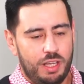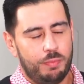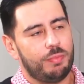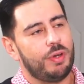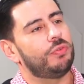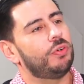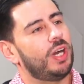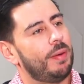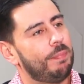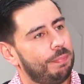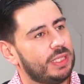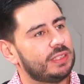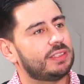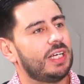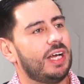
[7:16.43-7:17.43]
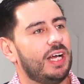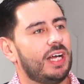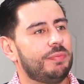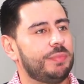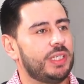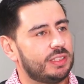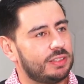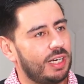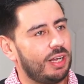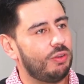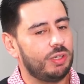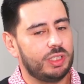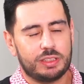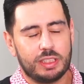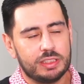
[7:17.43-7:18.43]
Me fui a una empresa
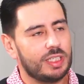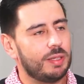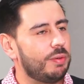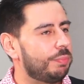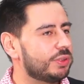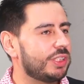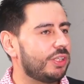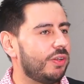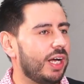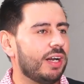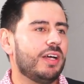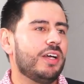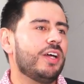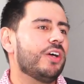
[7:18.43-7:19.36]
administrador y sabes que me puse a ayudar,